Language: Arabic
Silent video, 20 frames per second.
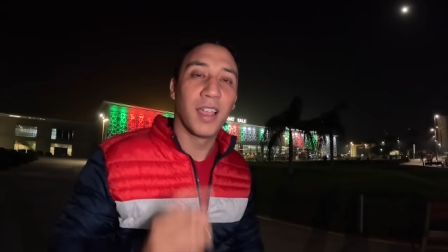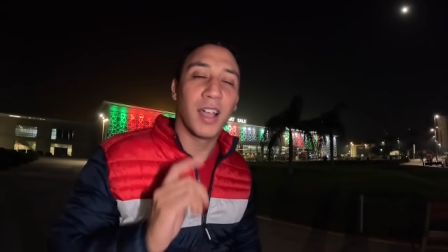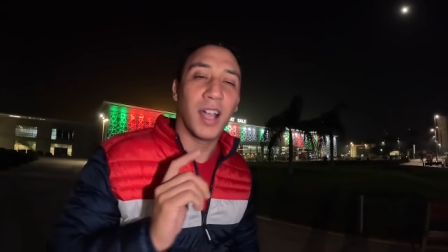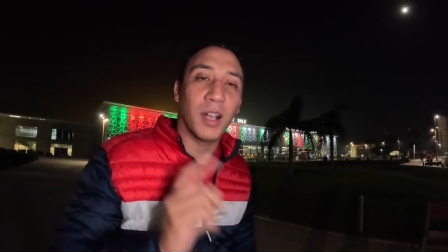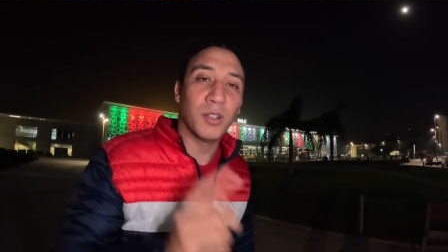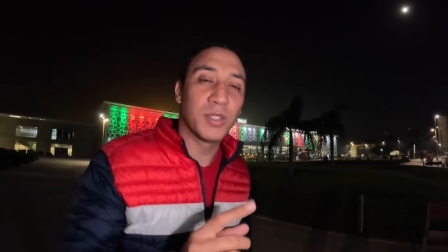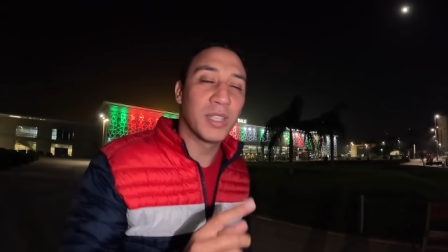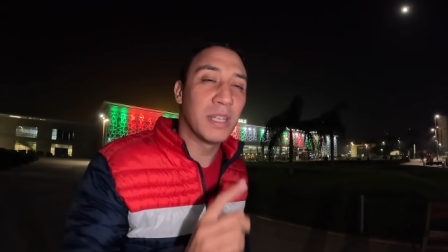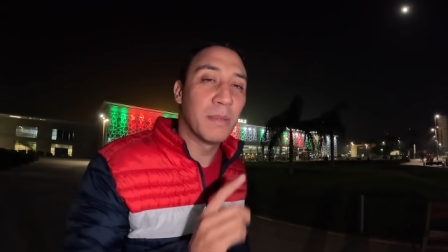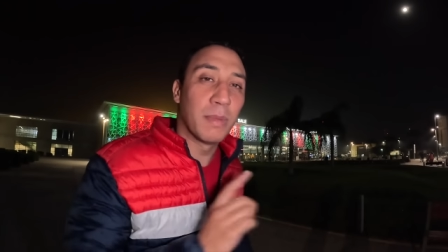
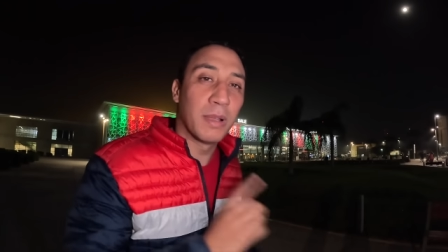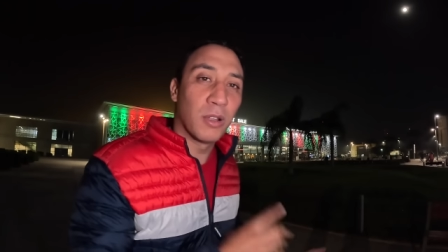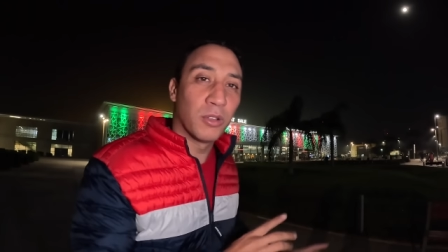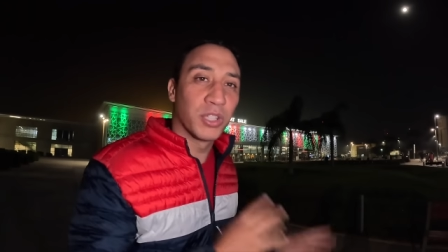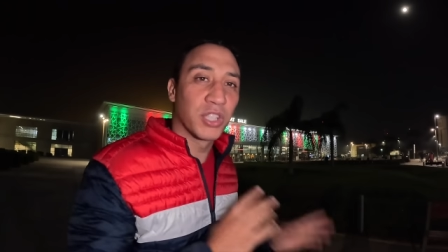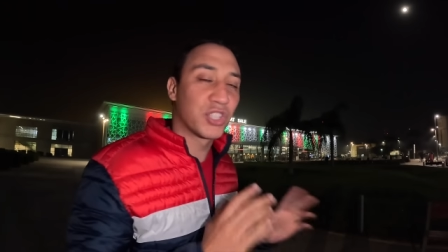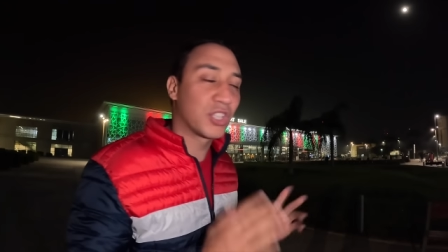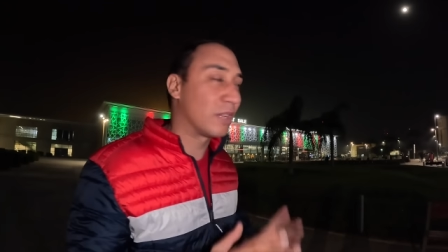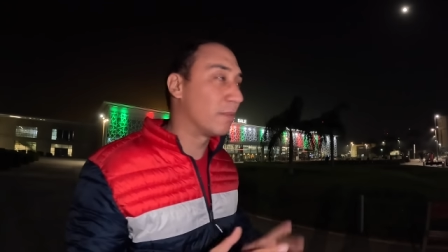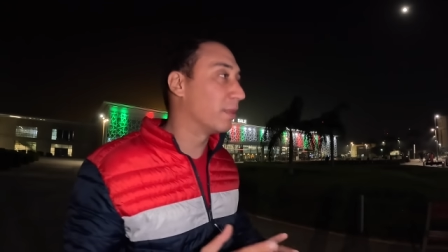عاوتاني من
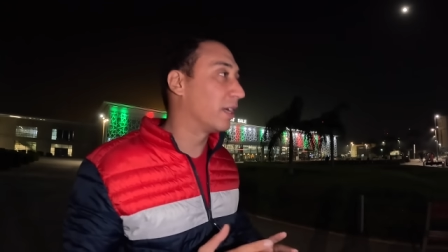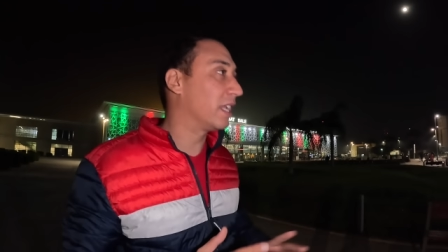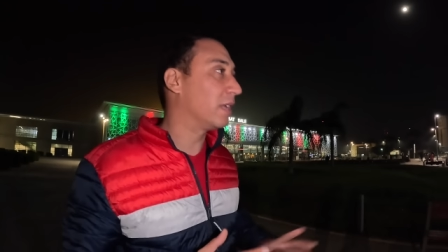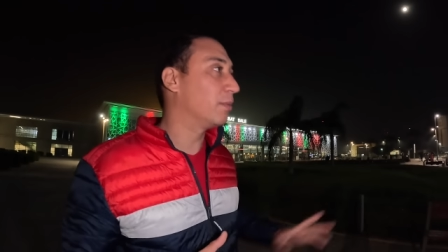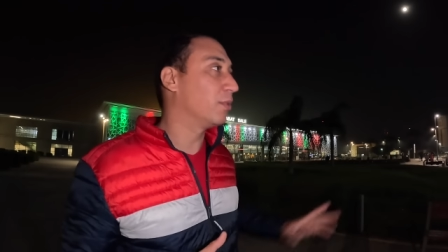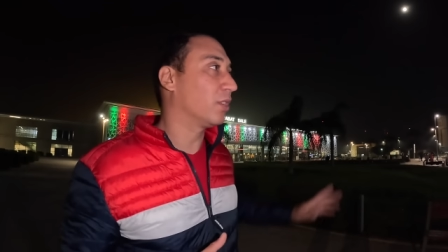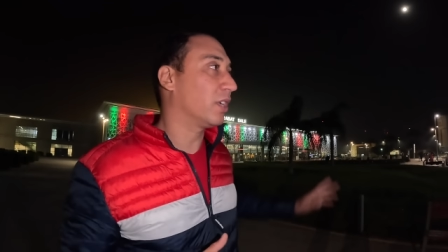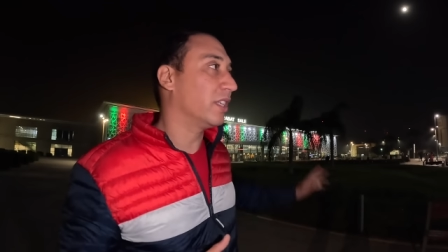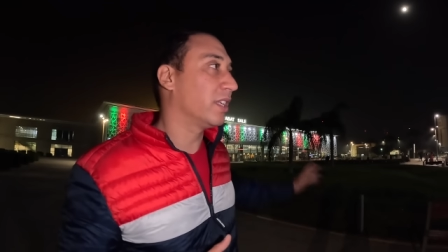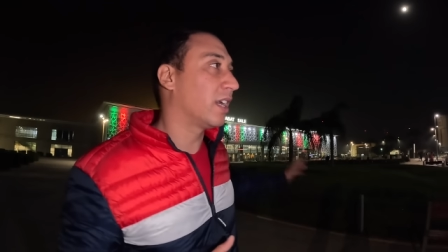لندن جا للمغرب
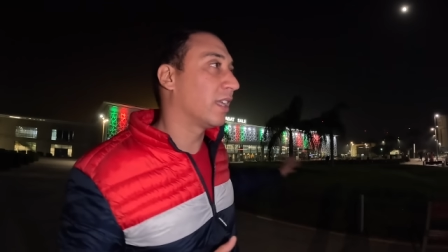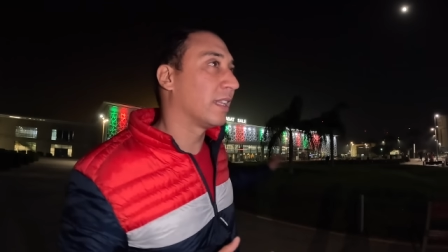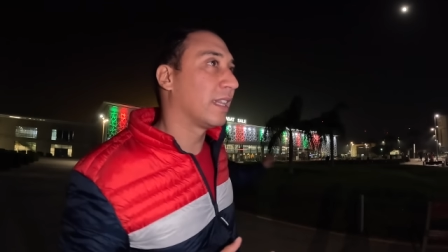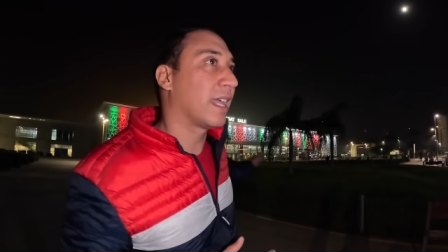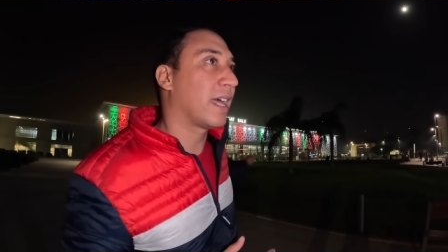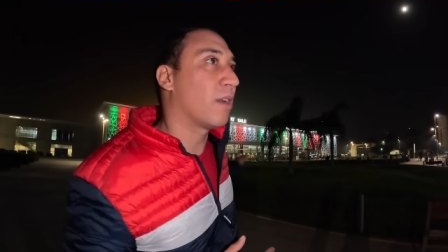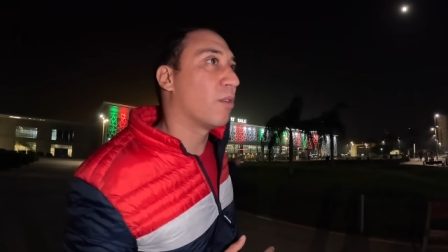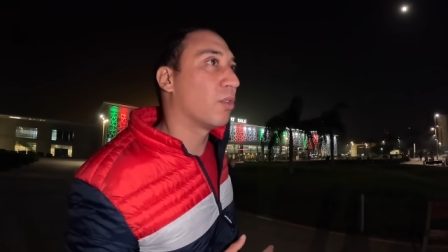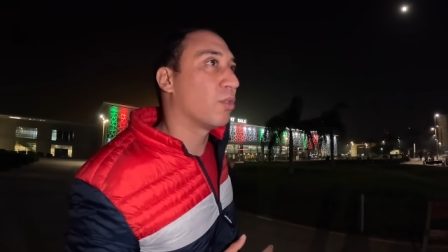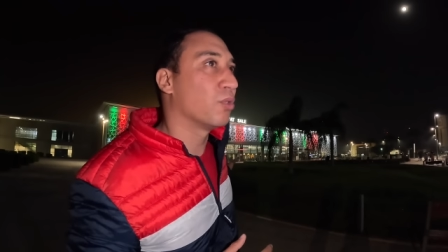دونك حنا
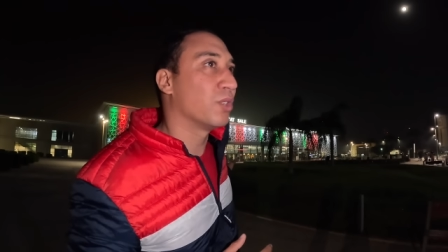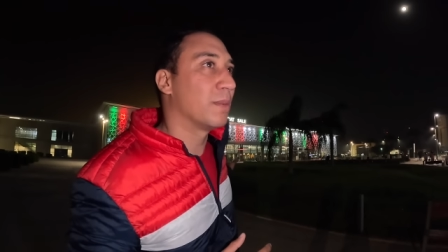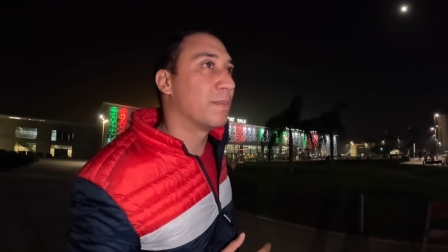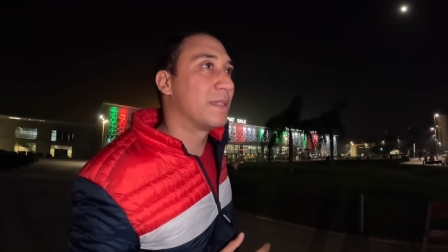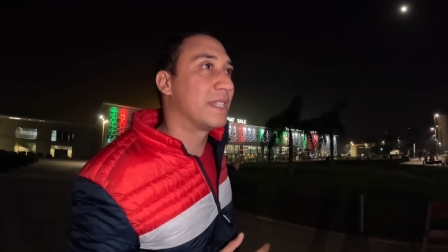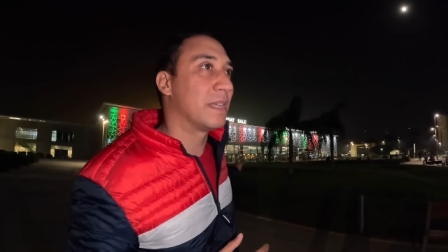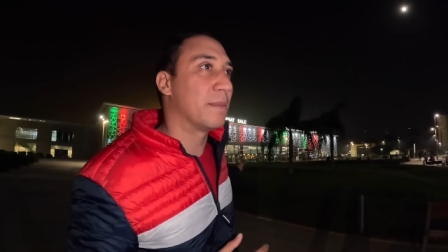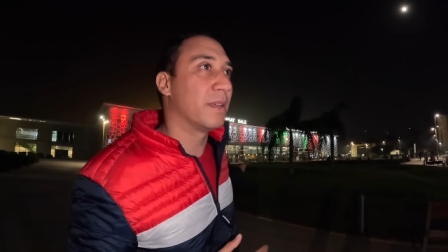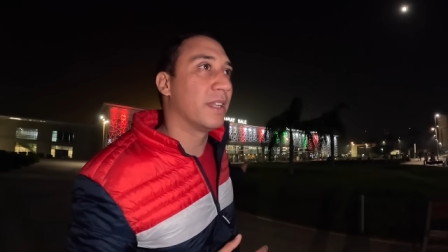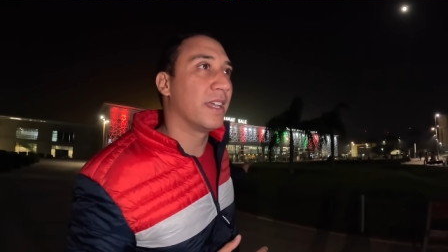غنتلقاو خونا
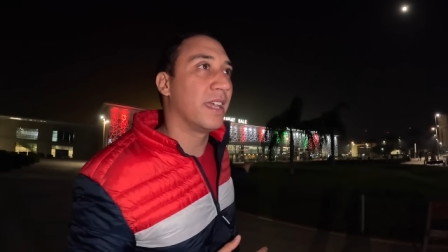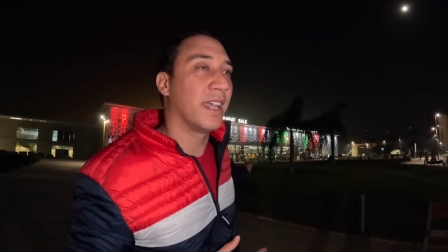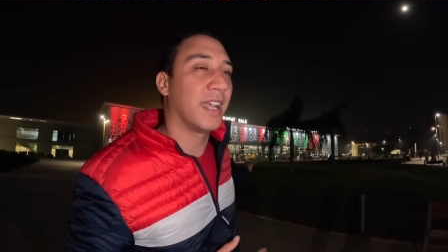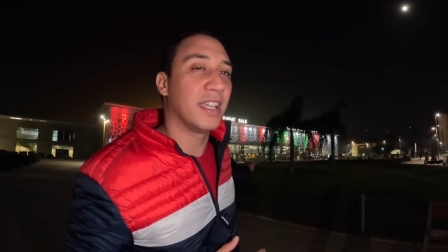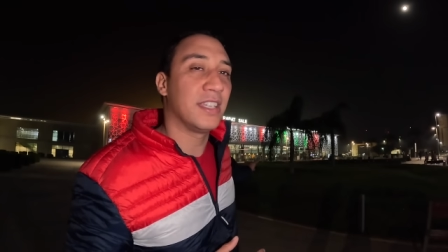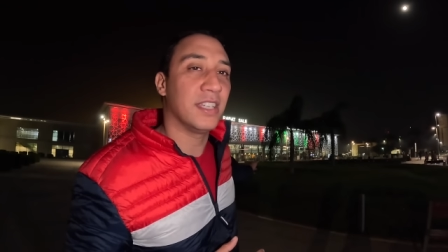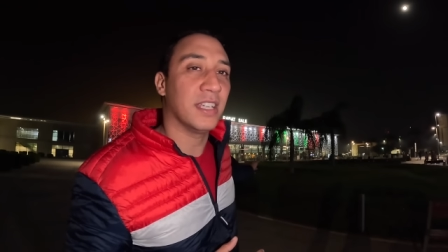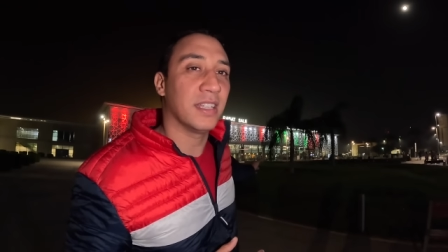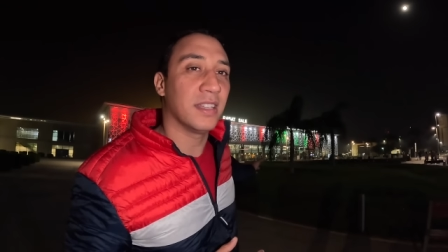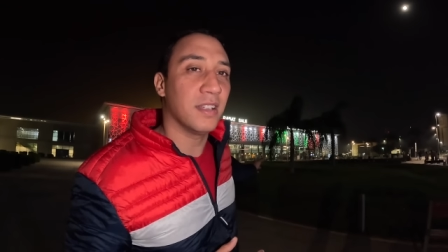بسام هنايا
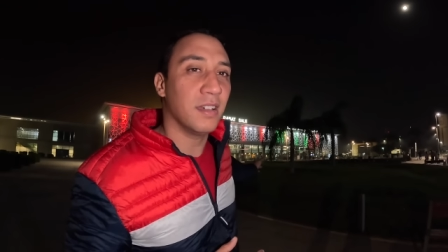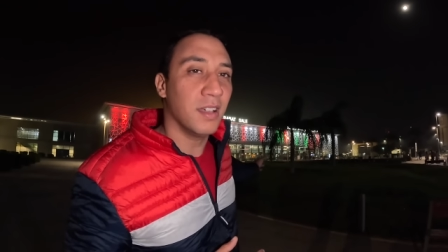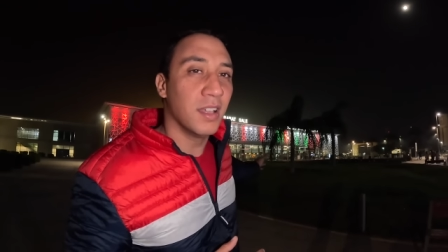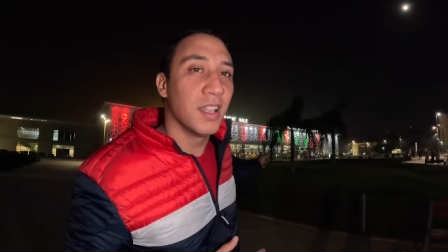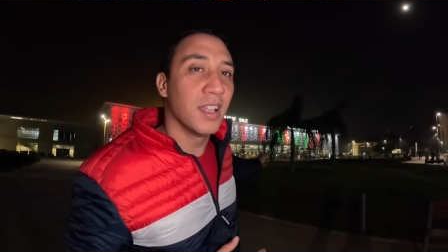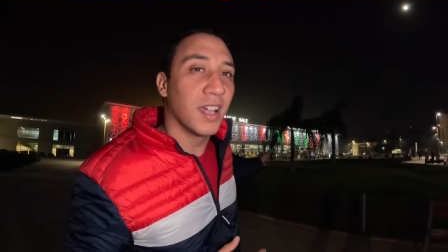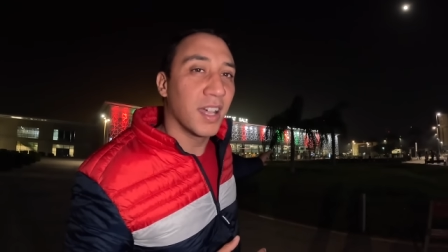غيجي عندنا